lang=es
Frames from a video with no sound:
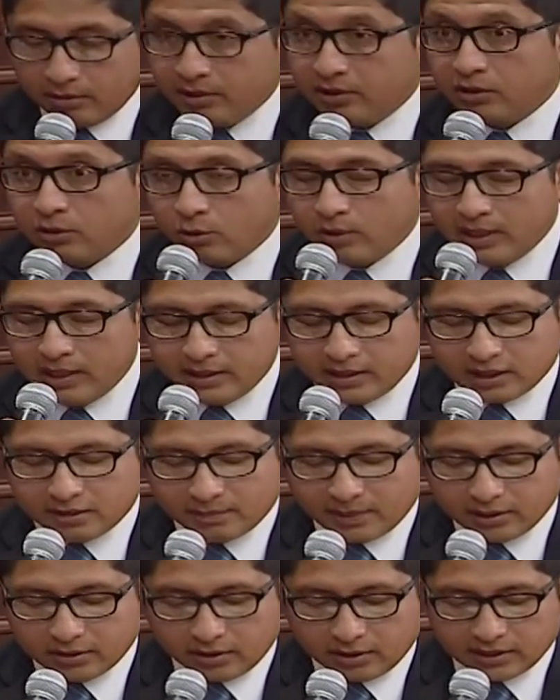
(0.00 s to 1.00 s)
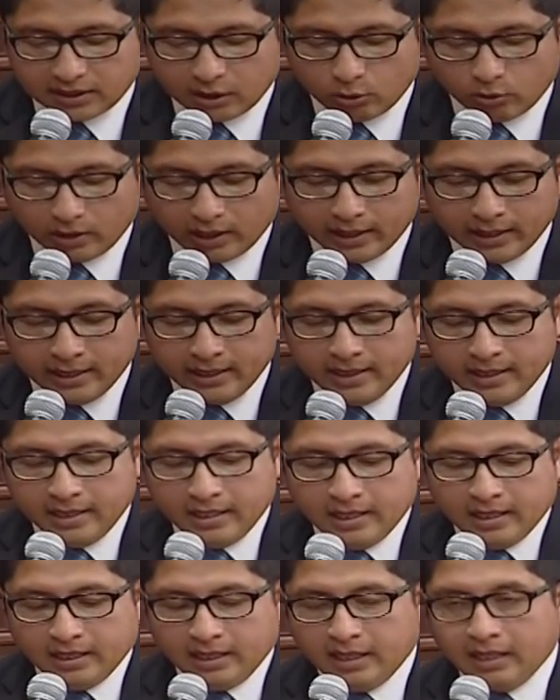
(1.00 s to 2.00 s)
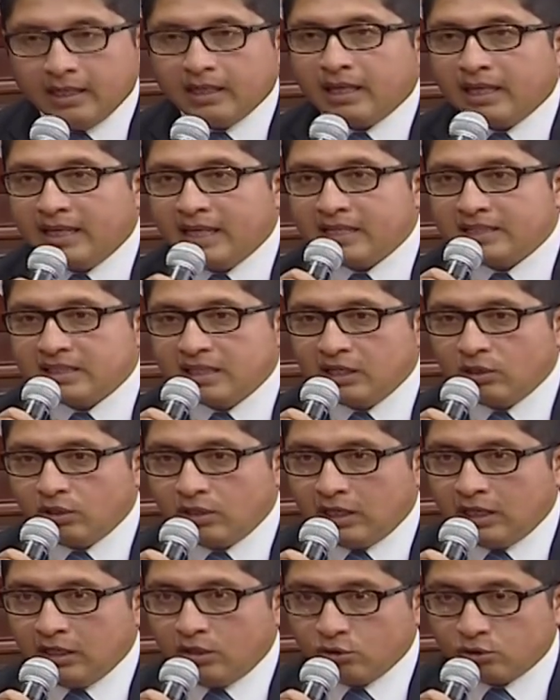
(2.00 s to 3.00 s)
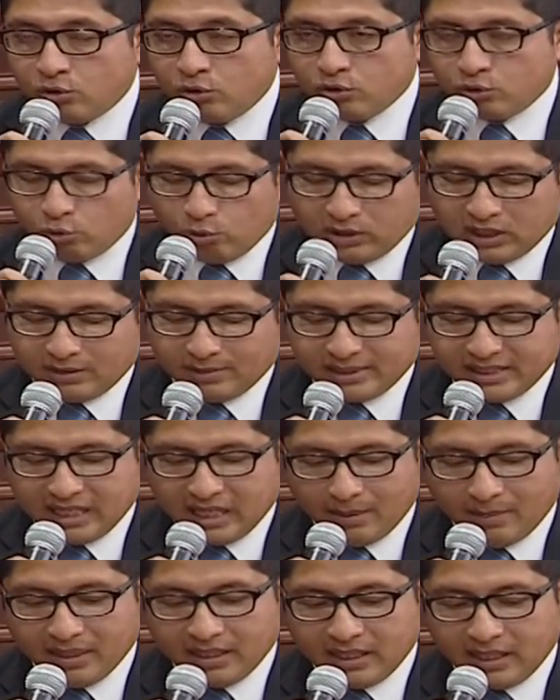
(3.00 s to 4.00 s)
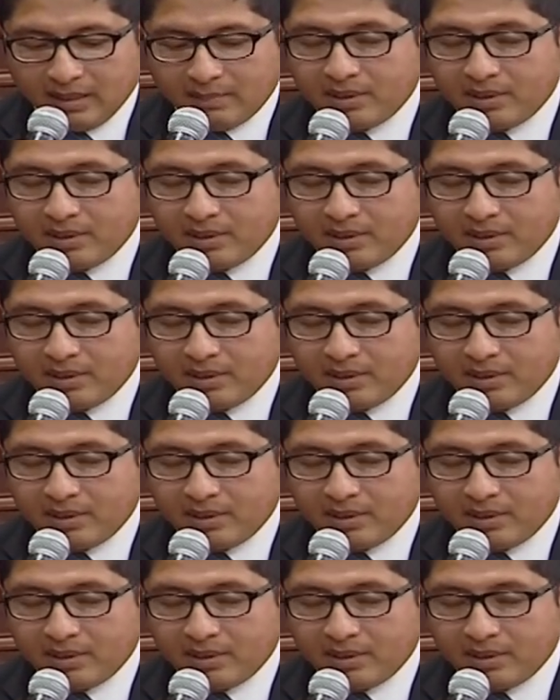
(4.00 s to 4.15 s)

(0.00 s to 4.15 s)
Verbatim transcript: Roberto Rueda de Expreso le saluda. Eh, quería hacer eh, dos consultas básicamente.